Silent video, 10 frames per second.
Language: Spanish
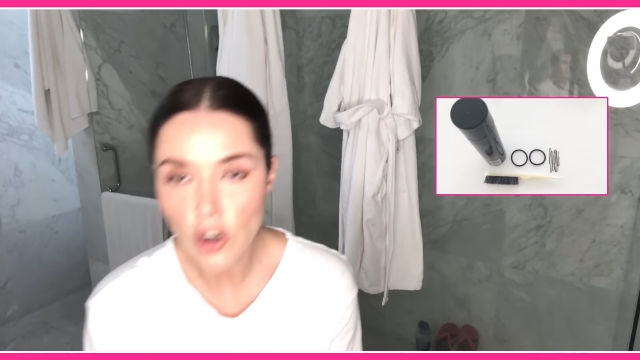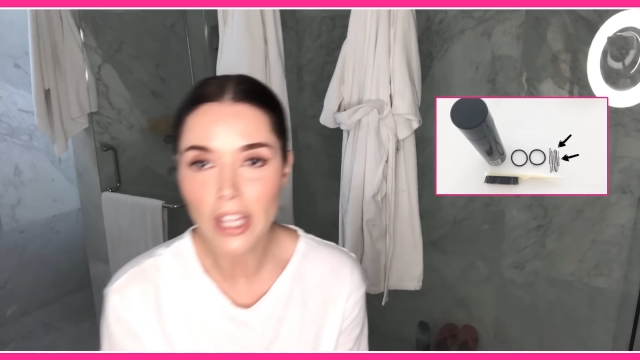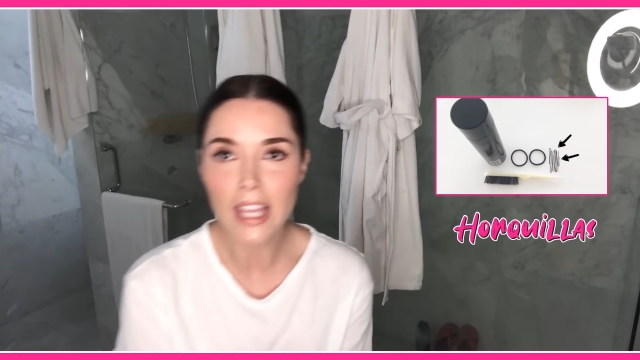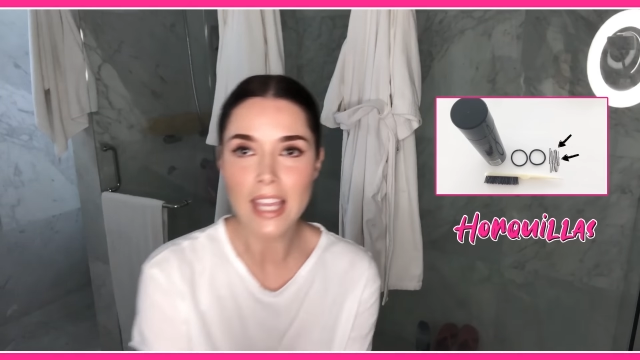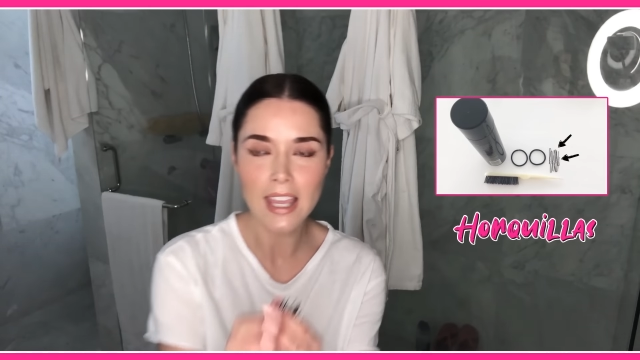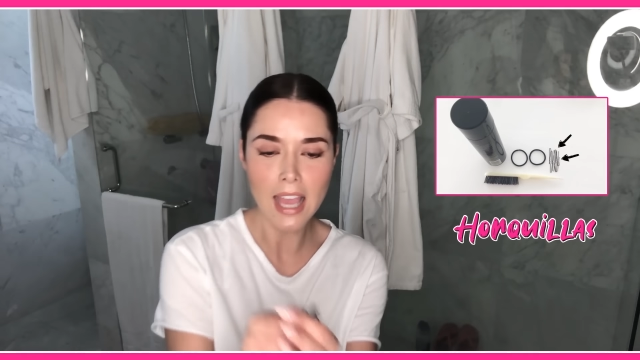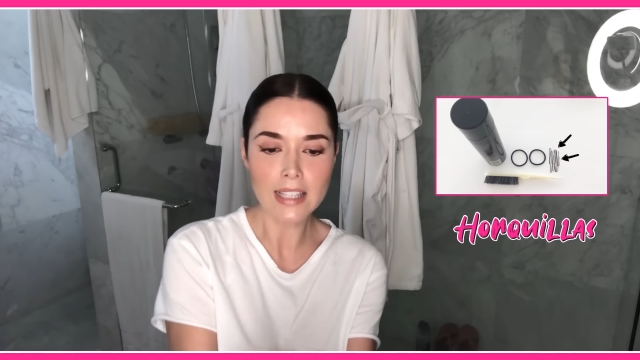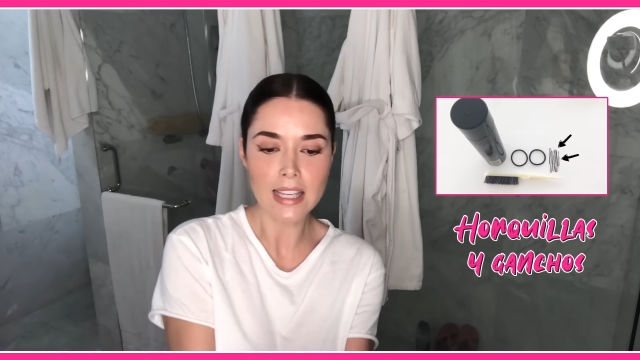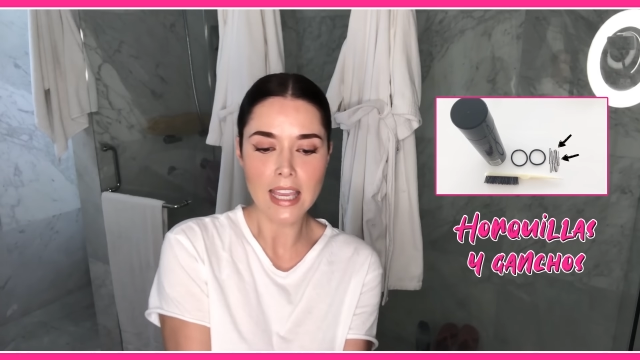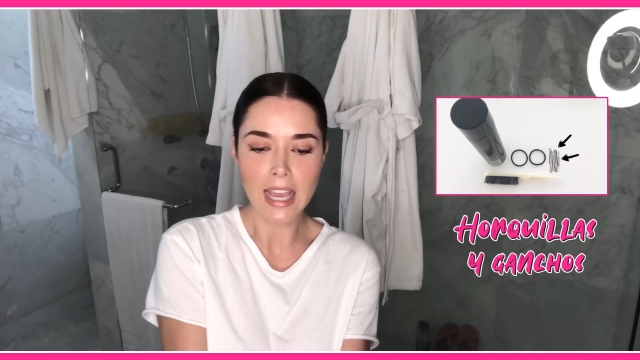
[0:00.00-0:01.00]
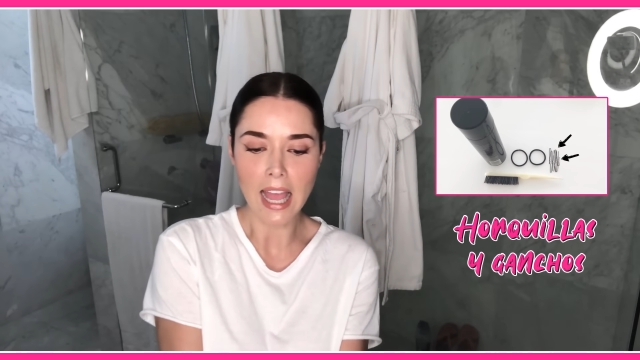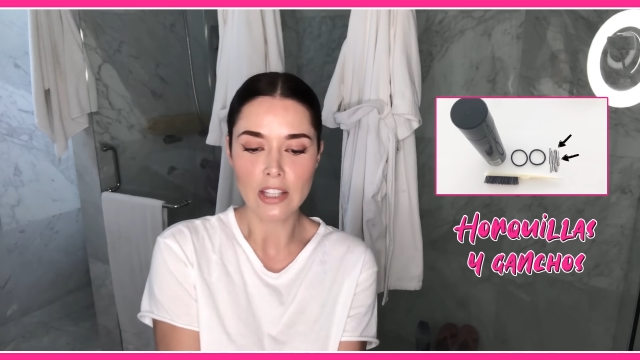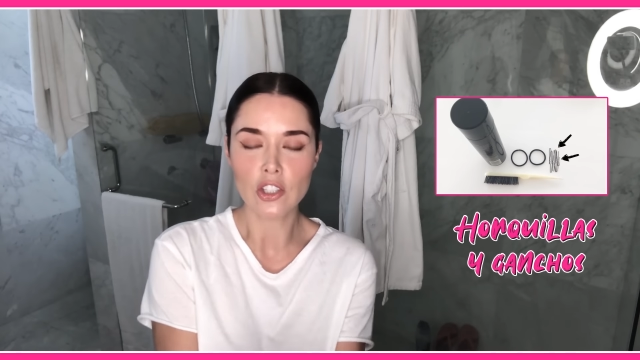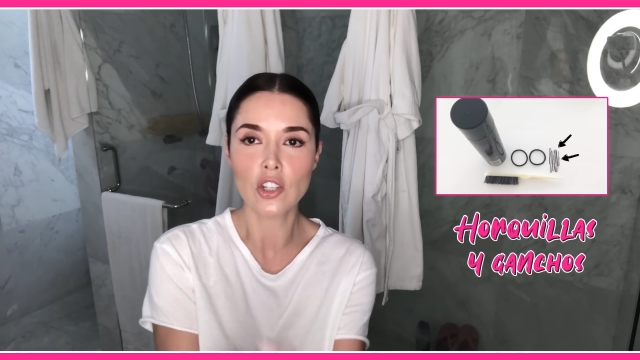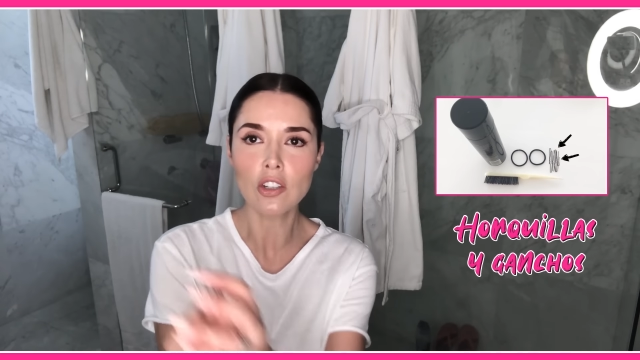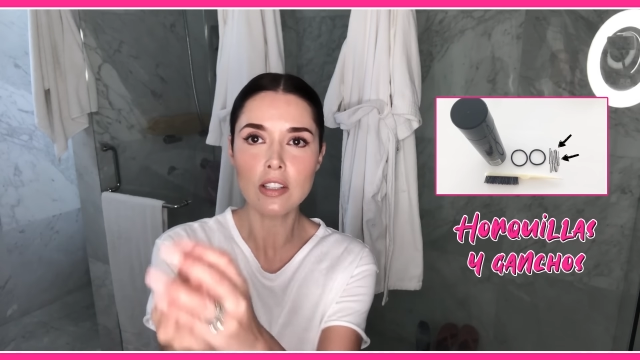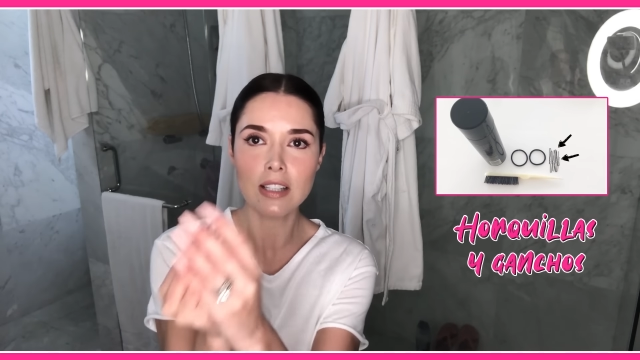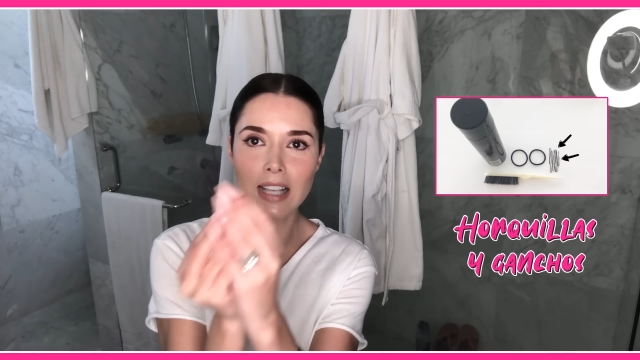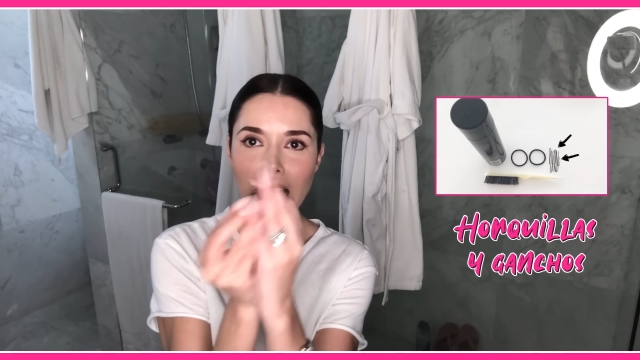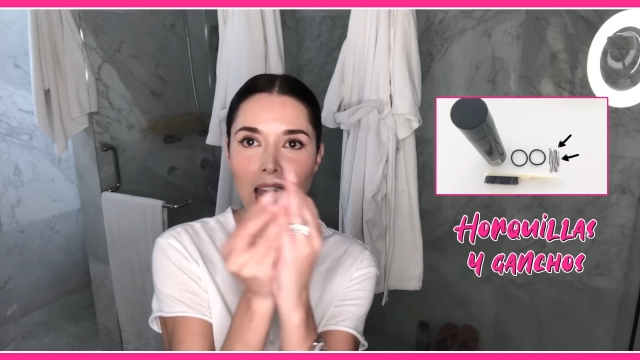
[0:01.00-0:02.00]
horquillas y
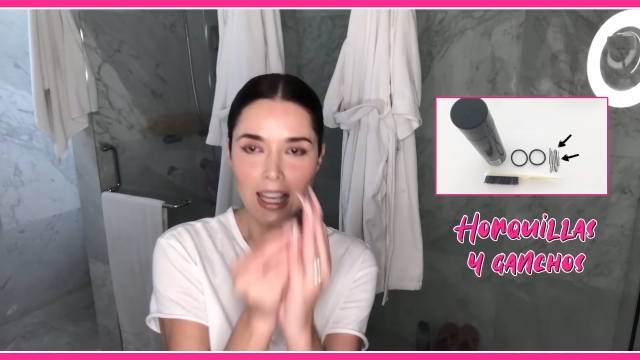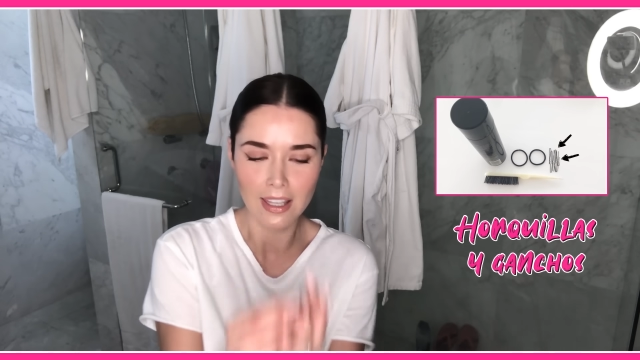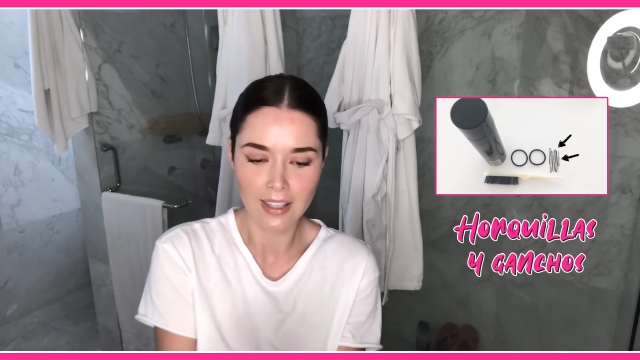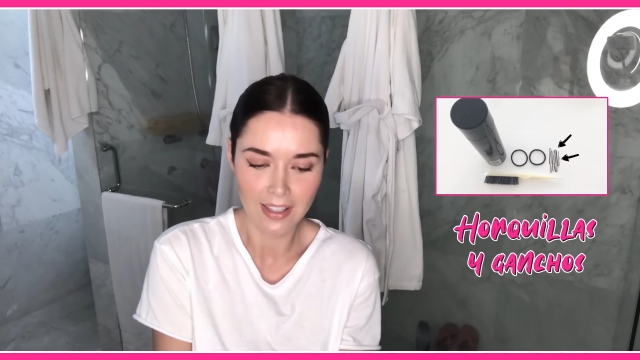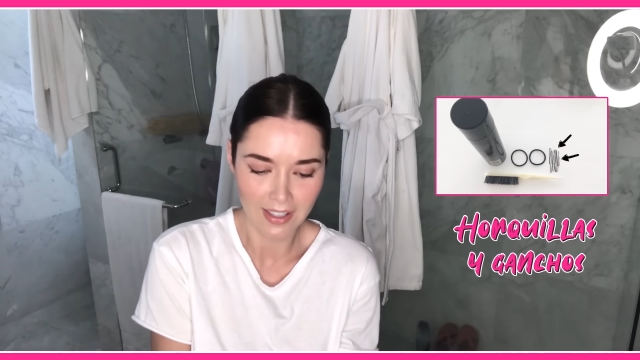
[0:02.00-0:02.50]
ganchos. ¡Ay!